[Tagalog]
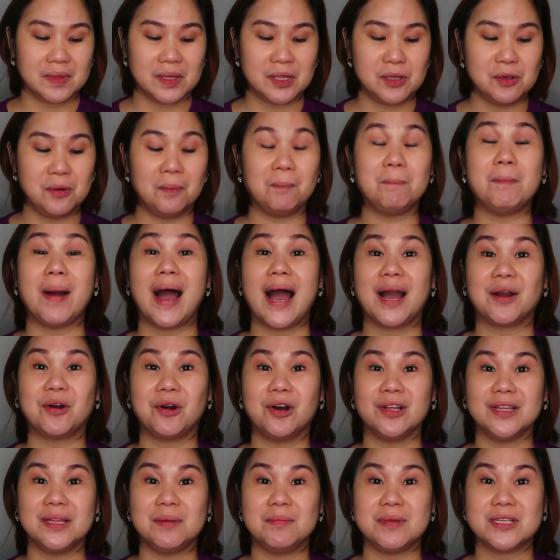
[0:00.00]
yung
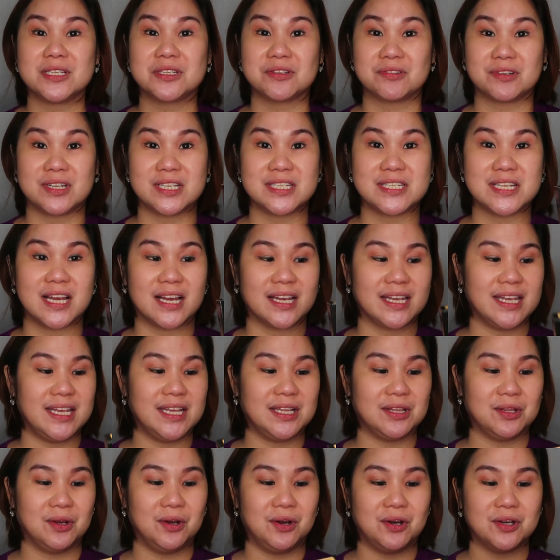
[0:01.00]
bago ni Miss Chris
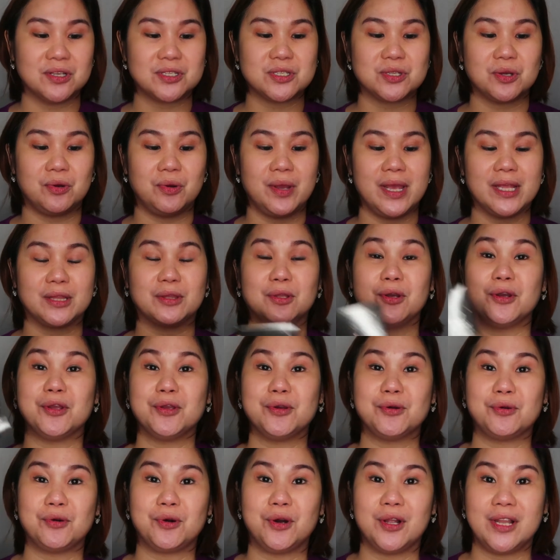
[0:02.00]
Aquino. So, ito
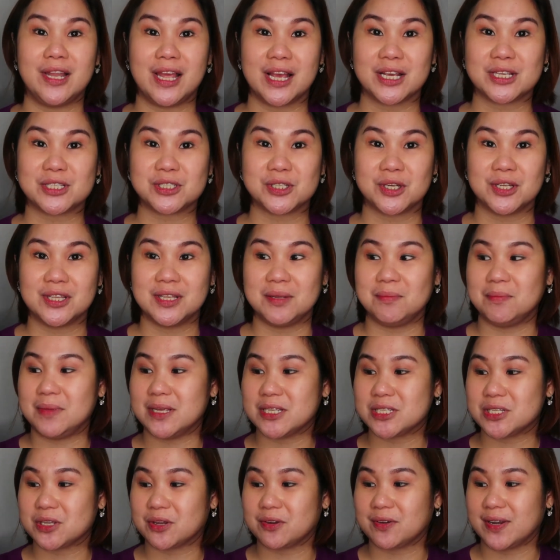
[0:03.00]
yung collection ni
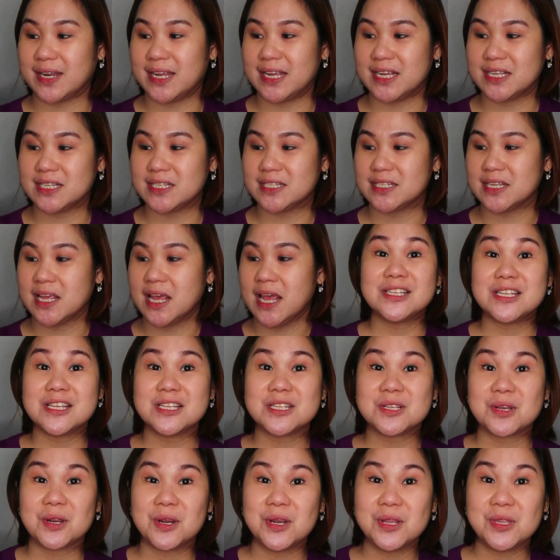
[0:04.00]
Miss Chris. This
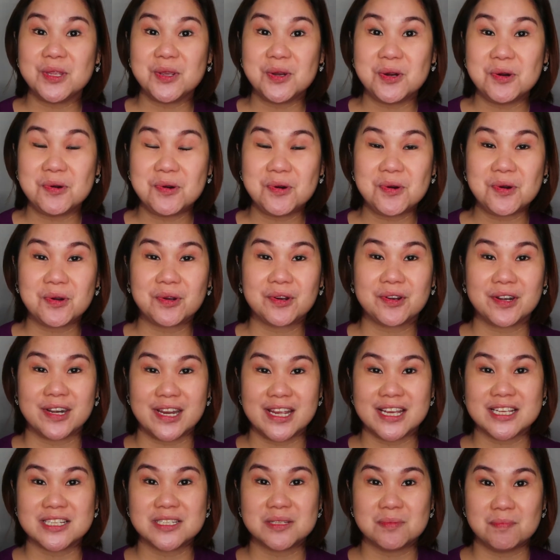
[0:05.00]
is her new
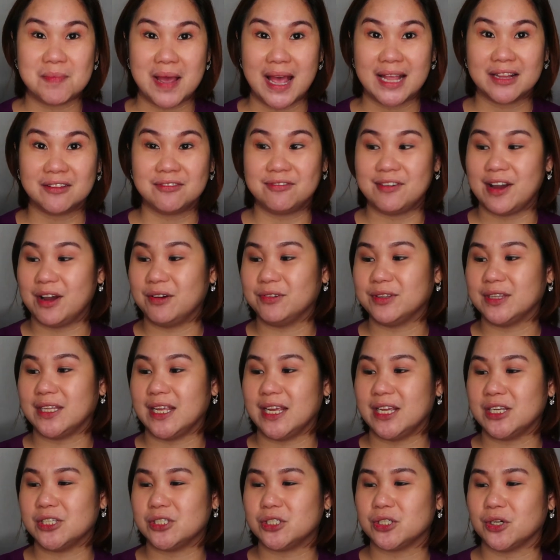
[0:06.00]
Chris Matte
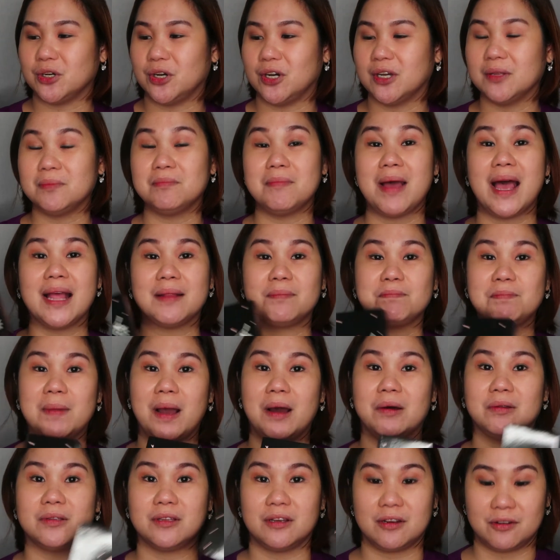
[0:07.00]
Foundation, Matte
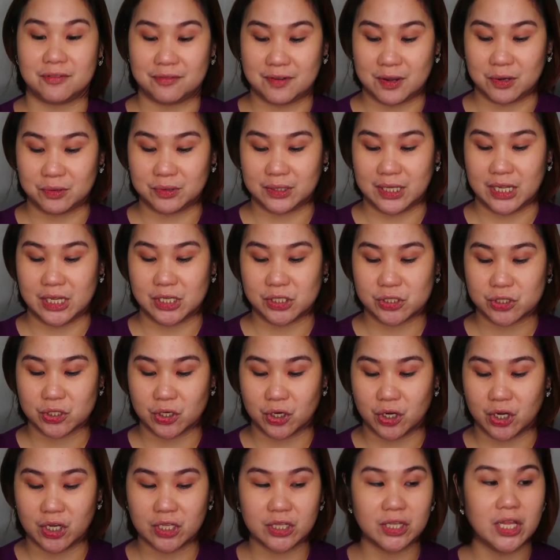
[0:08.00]
Powder
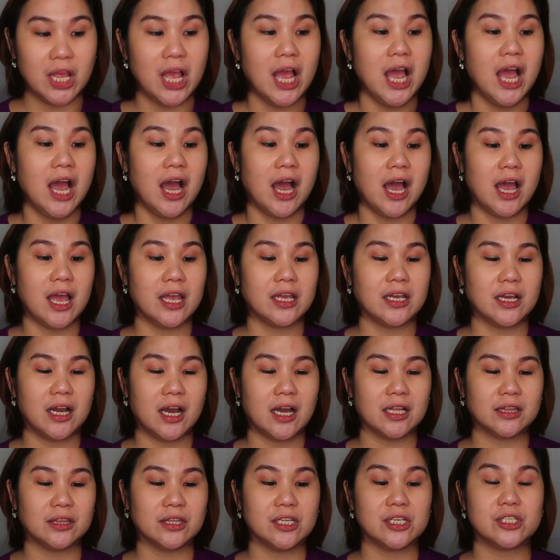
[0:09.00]
Foundation. I
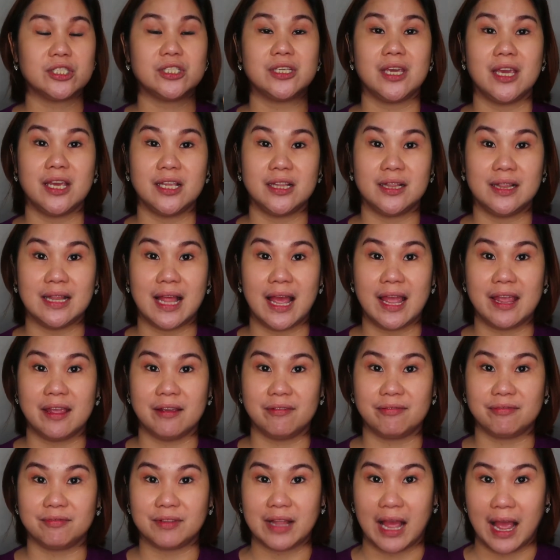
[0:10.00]
got the shade
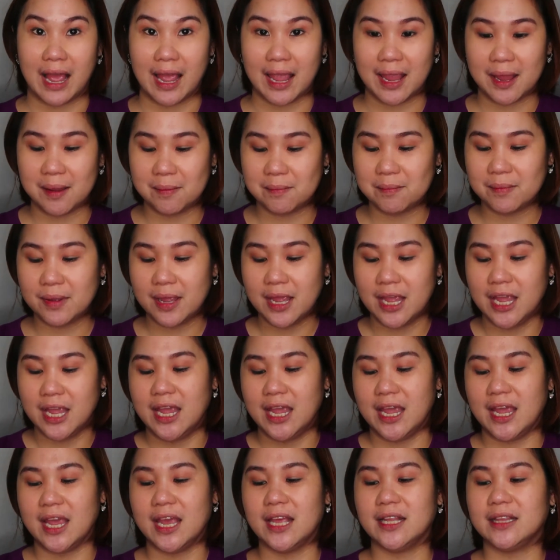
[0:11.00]
Lifetime.
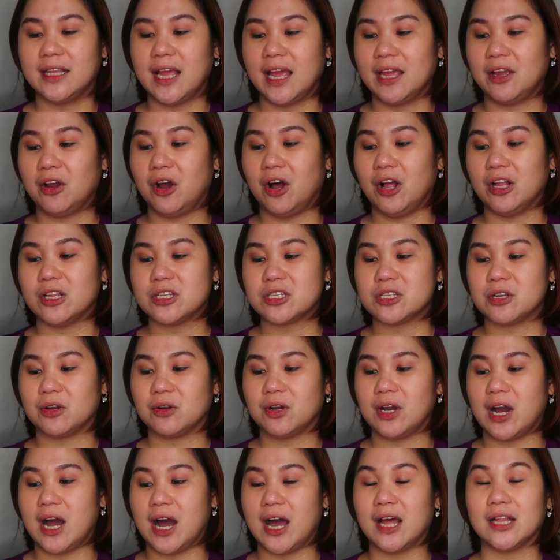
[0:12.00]
And I
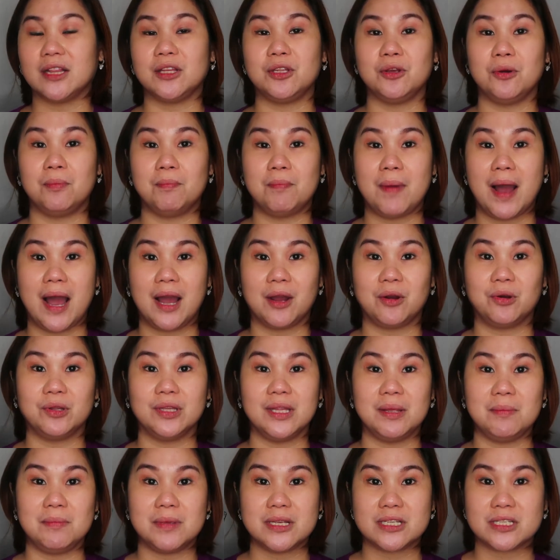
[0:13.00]
also got yung bago
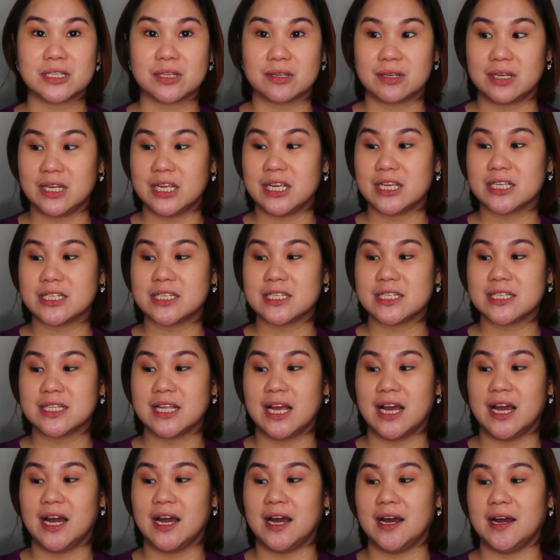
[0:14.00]
ni Miss Chris
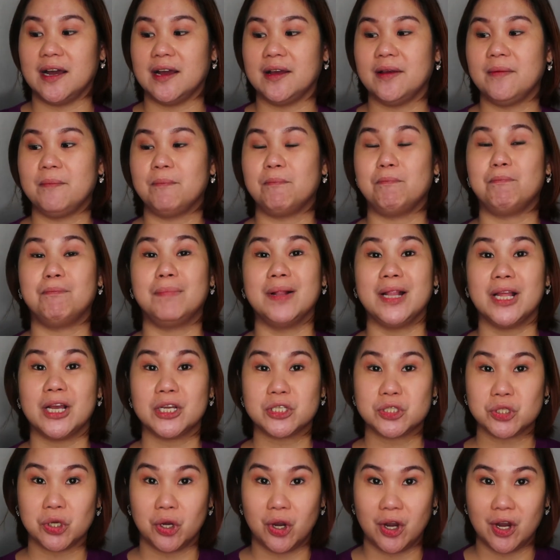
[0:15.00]
na
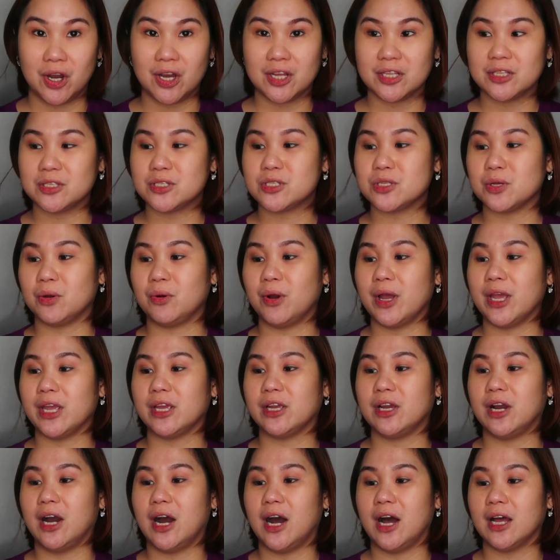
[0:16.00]
blush on. So,
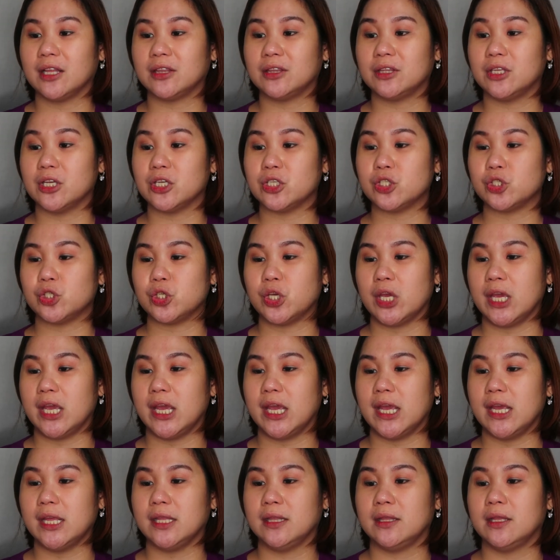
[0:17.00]
I got the
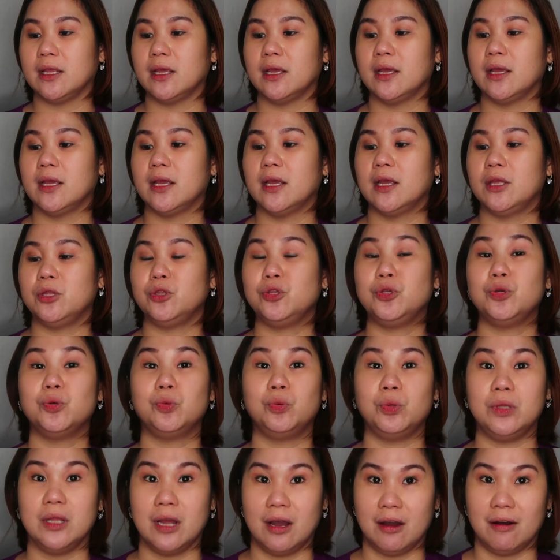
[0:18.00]
shade
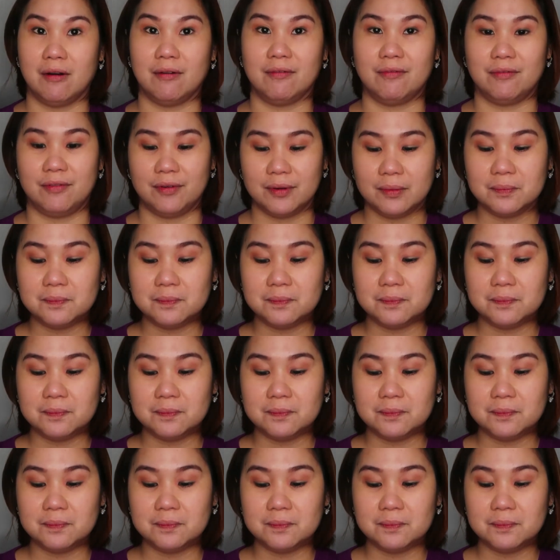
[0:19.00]
New Love.